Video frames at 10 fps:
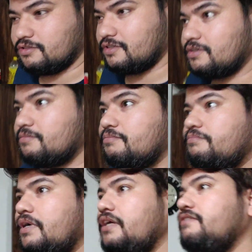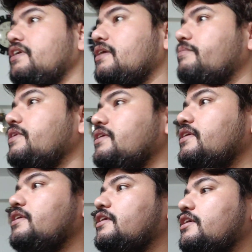दो जो पड़े हुए हैं यहाँ पे
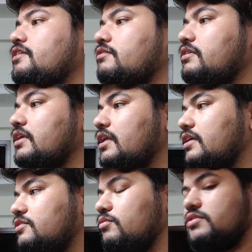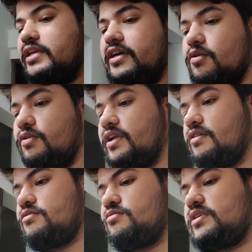तो इनके लिए सोच रहे हैं क्रोटन
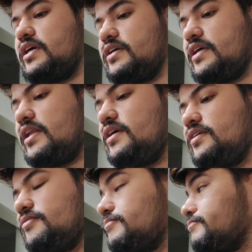और दूसरा क्या लें